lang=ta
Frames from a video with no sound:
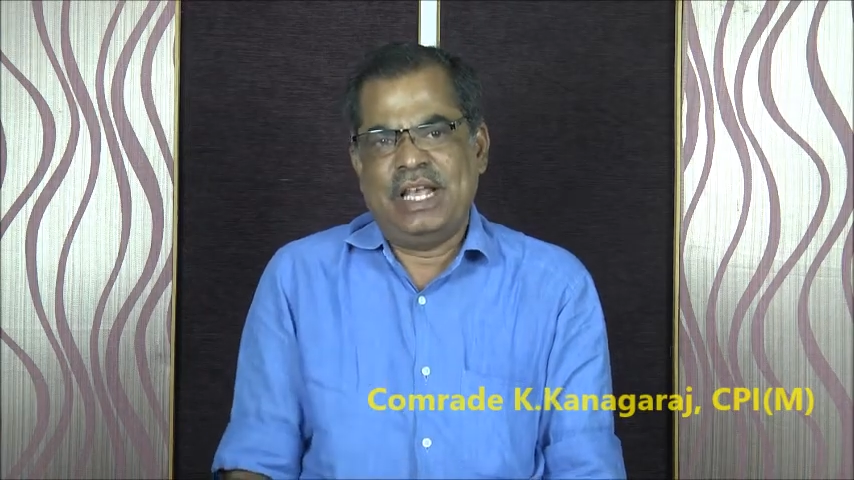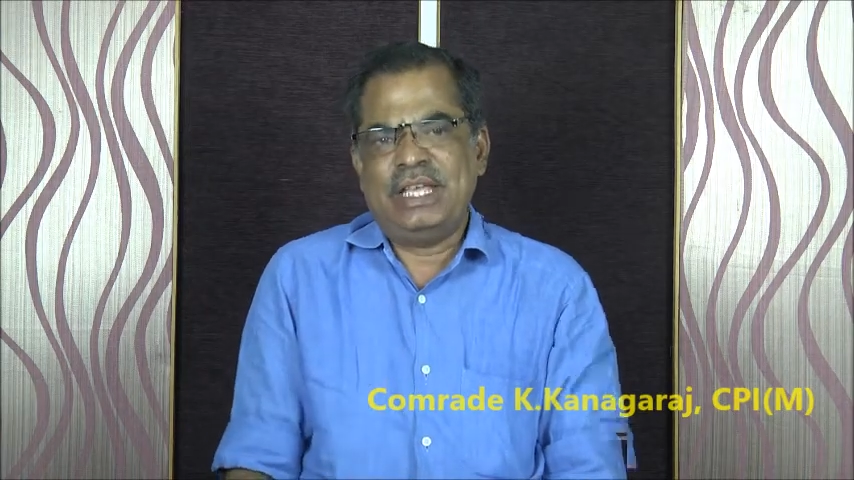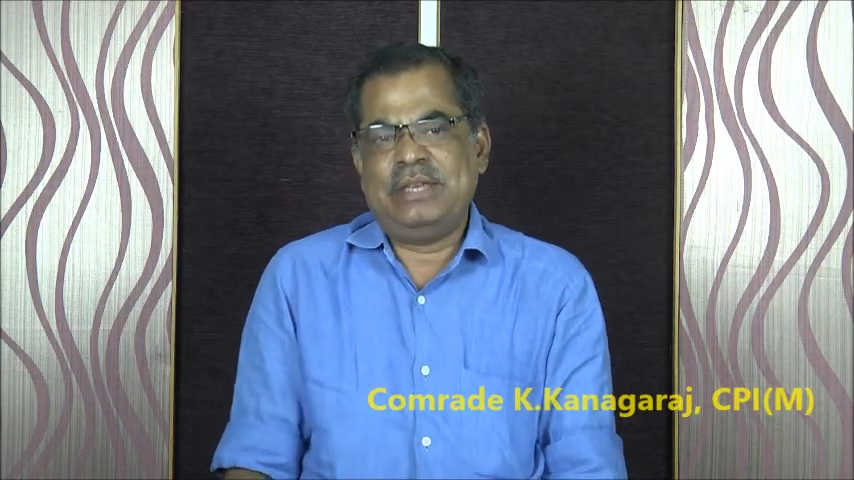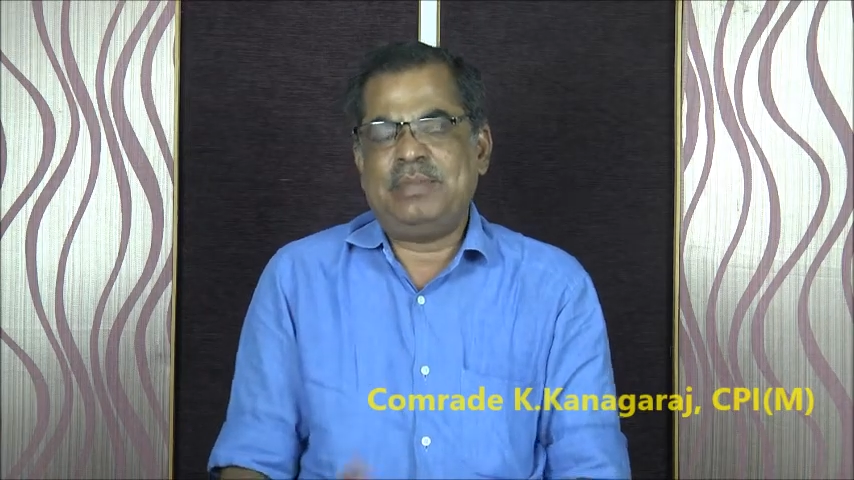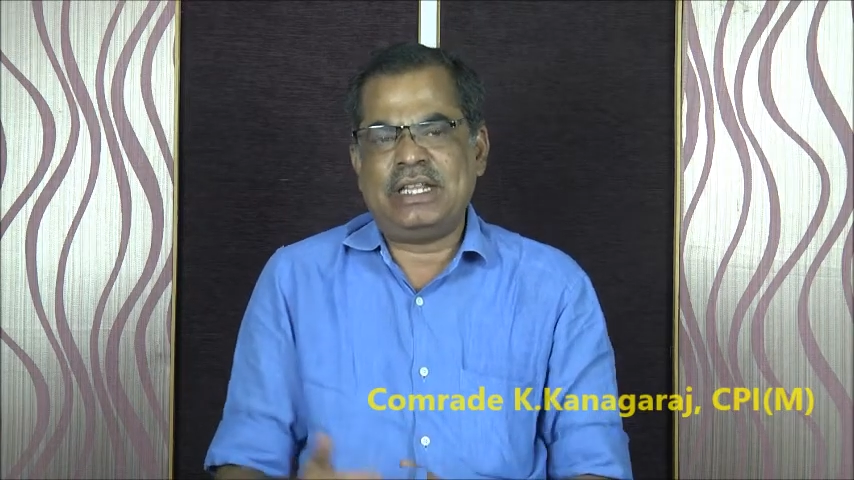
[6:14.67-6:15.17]

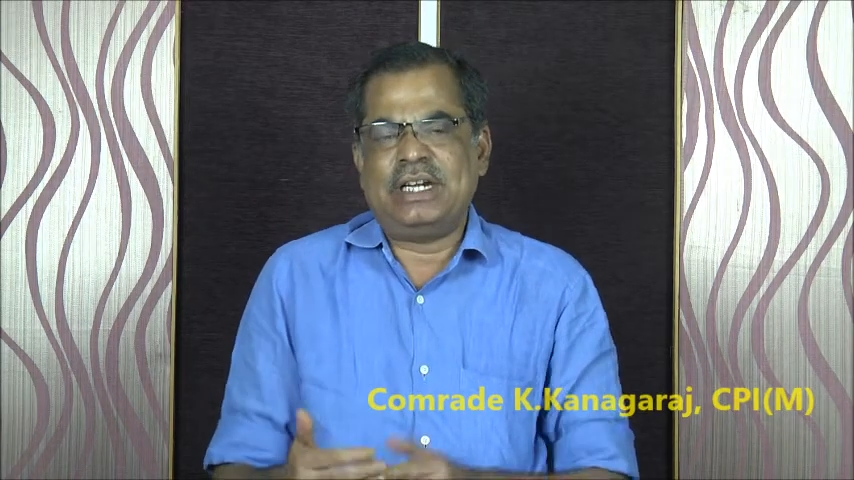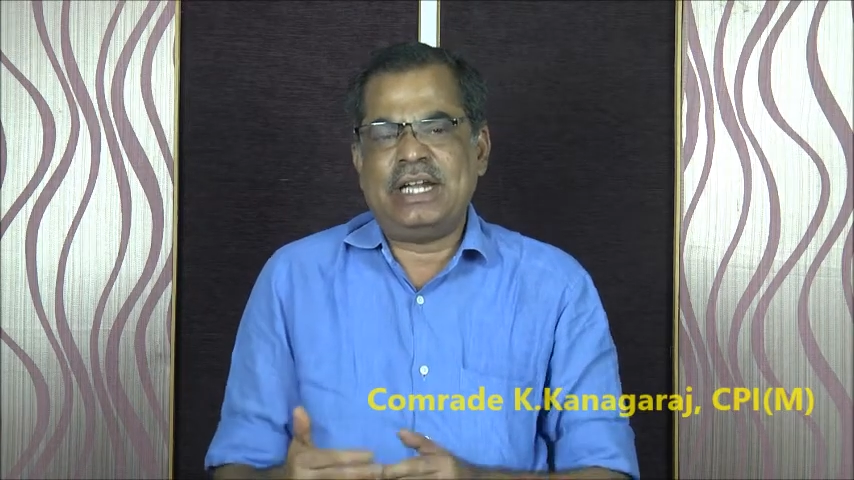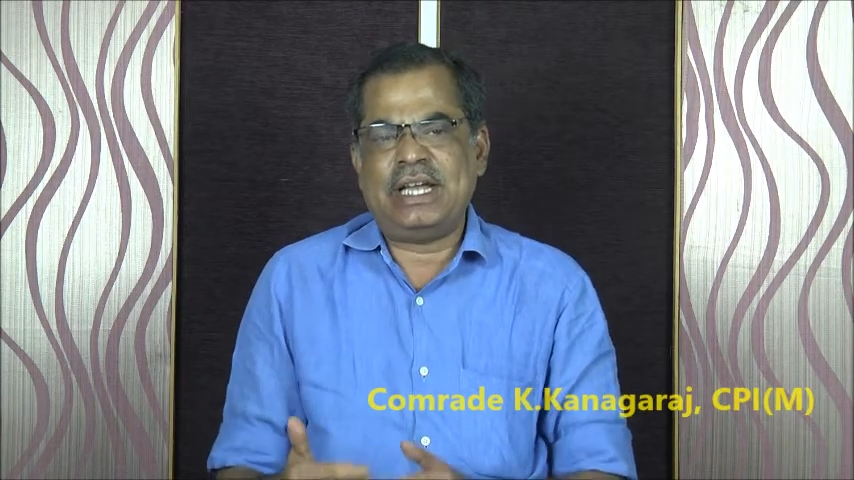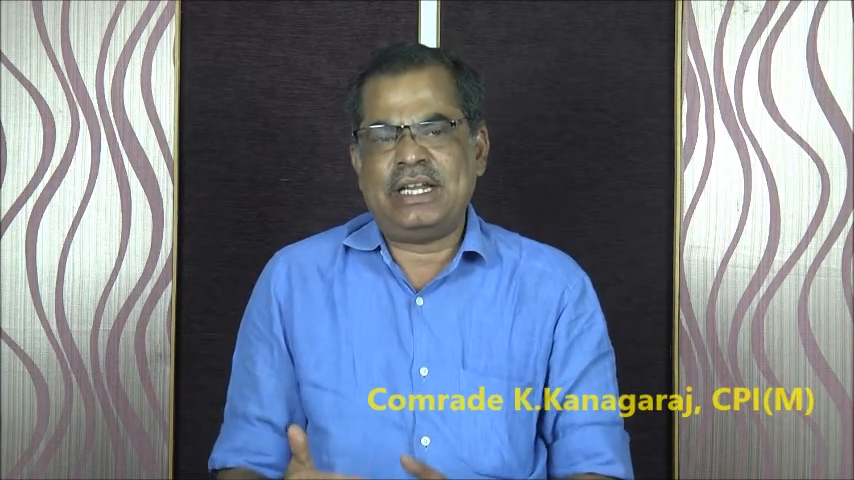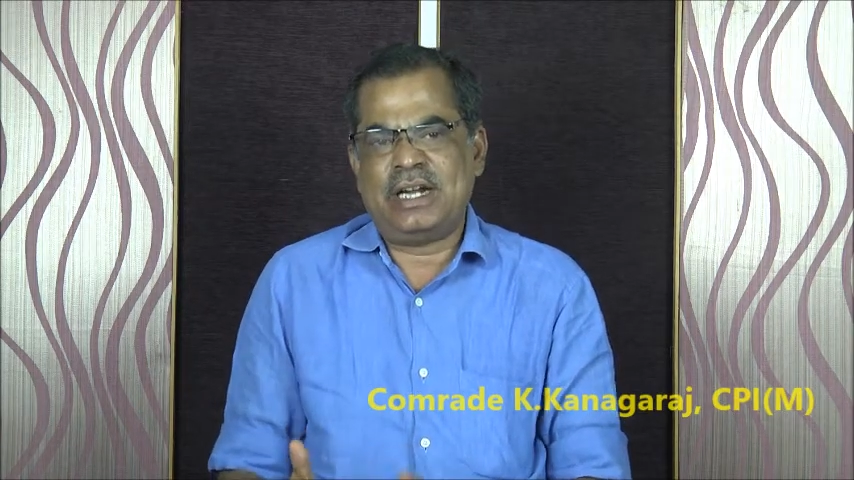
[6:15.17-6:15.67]
இப்போ
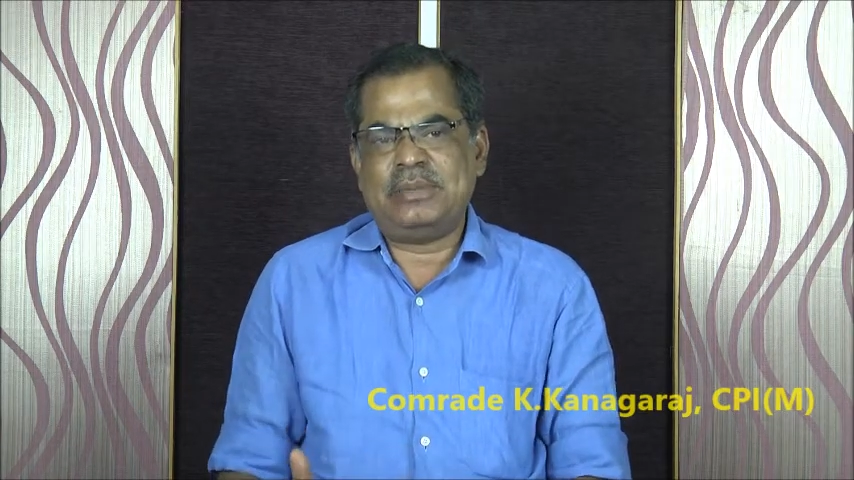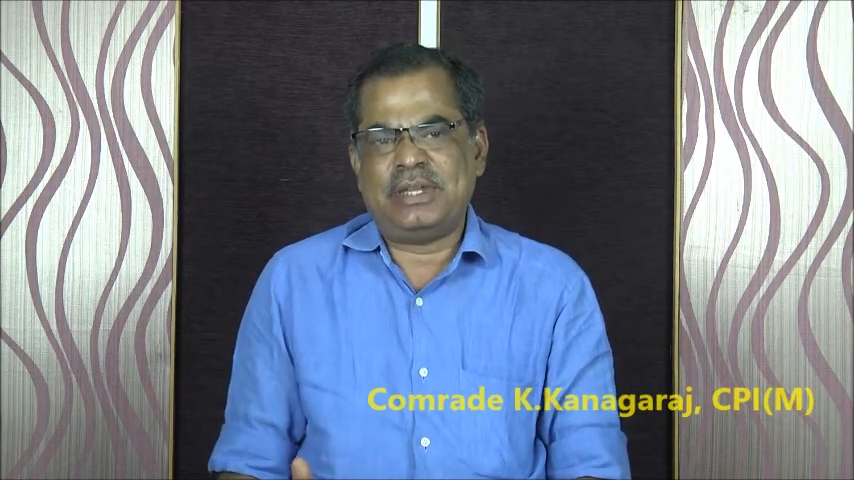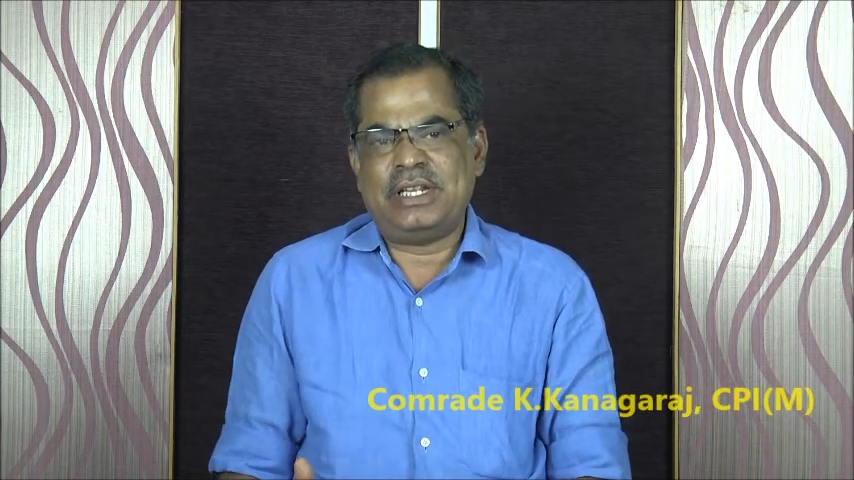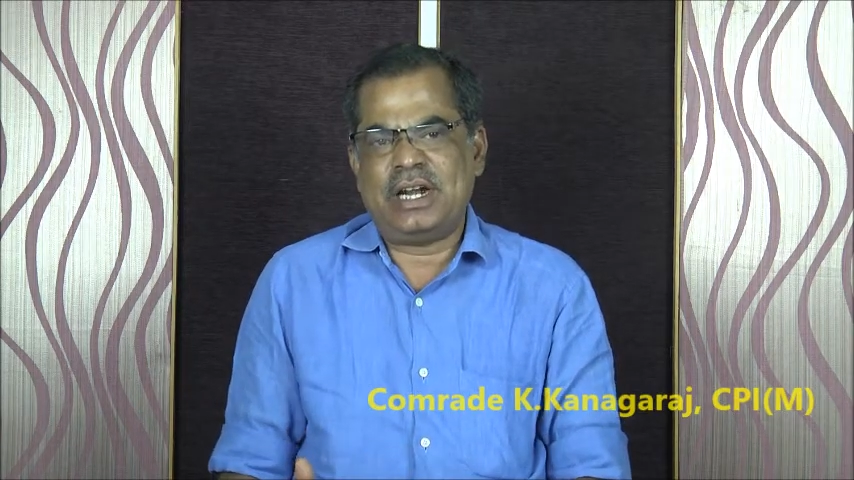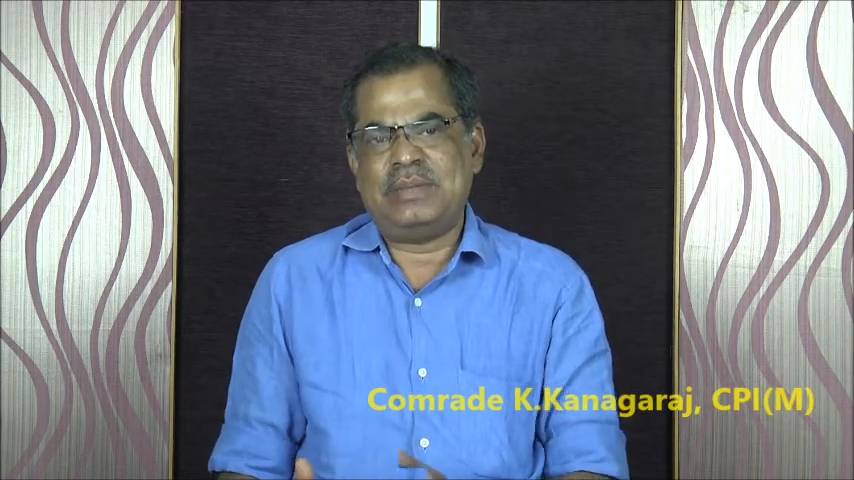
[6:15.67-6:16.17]
ரெண்டாயிரத்தி
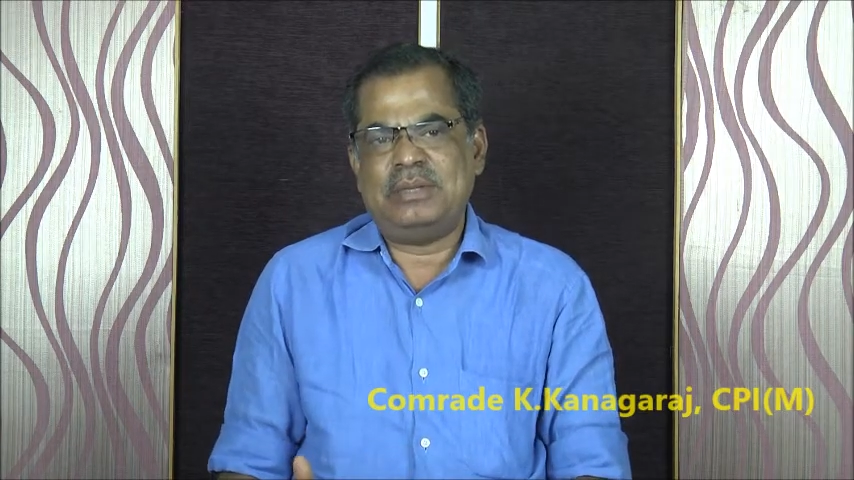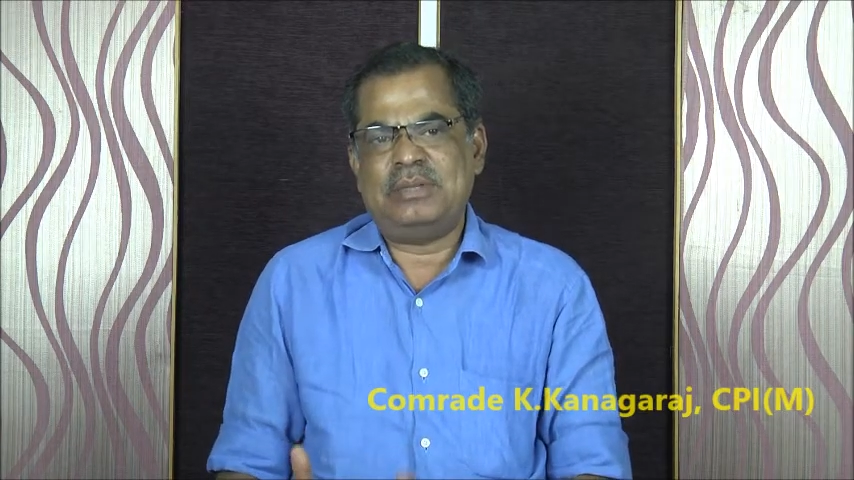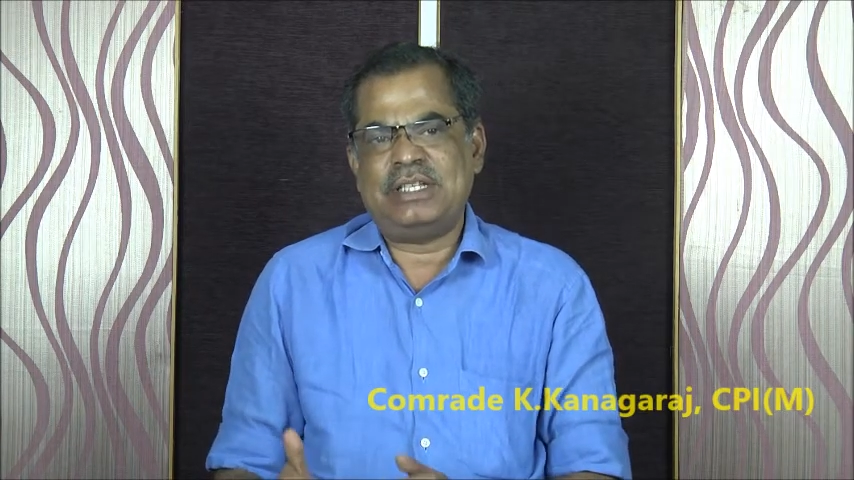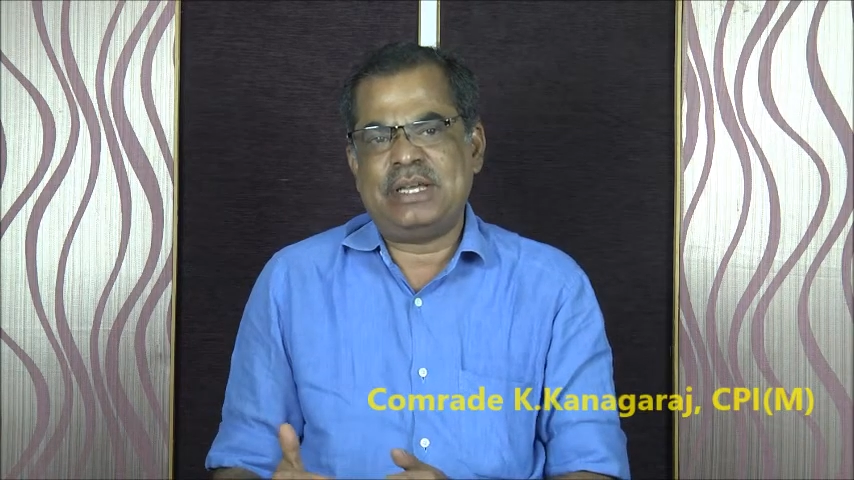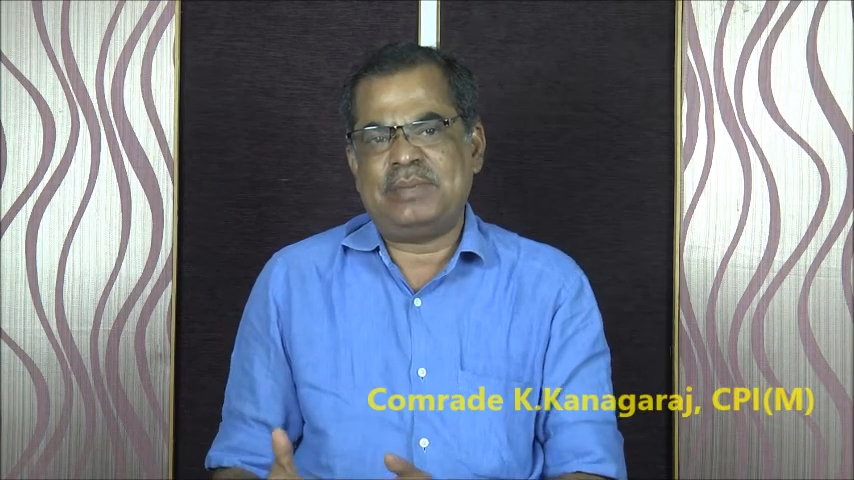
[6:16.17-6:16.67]
பதினாலில்
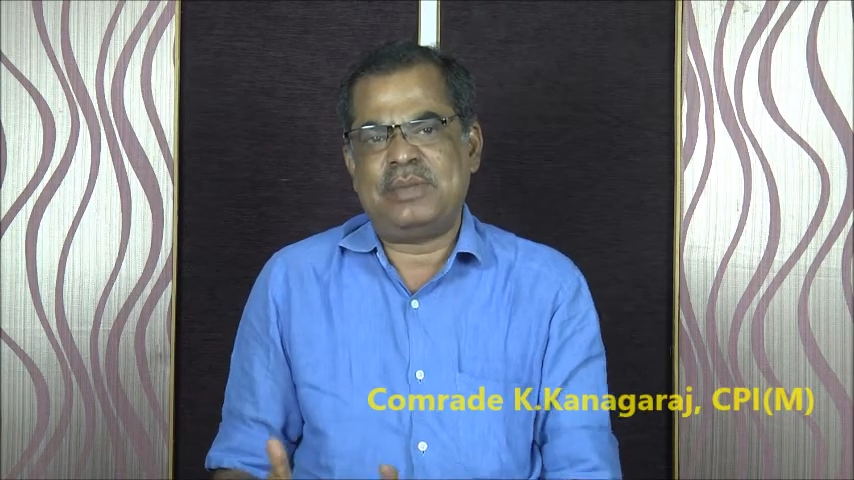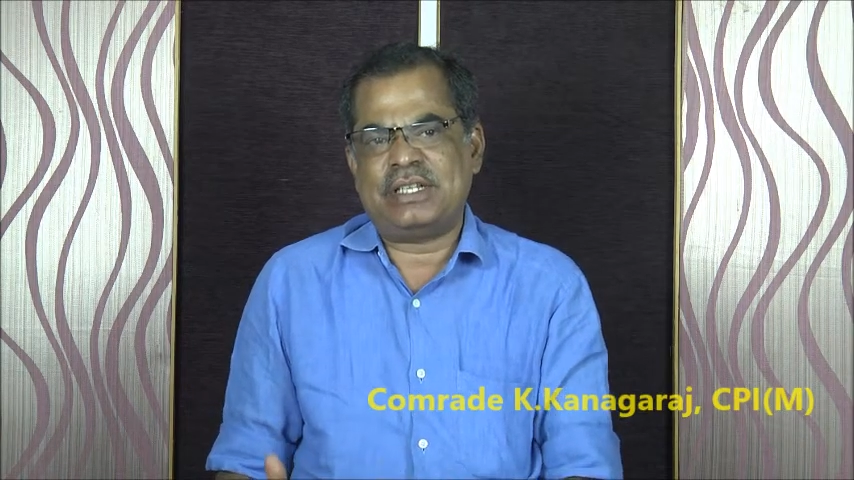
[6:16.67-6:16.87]
பிஜேபி